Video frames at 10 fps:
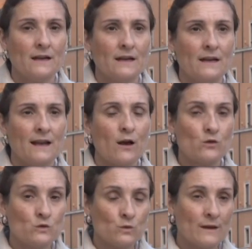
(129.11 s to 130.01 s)
Eh, la
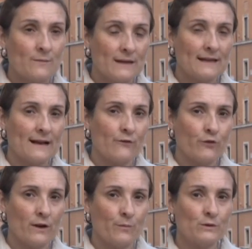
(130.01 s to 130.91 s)
consulta médica
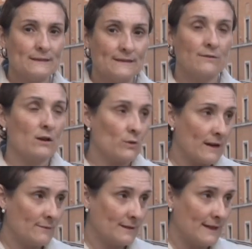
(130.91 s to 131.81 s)
fue positiva a la
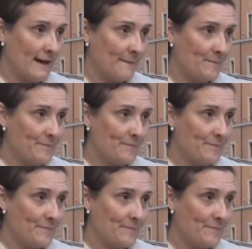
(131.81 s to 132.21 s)
unanimidad.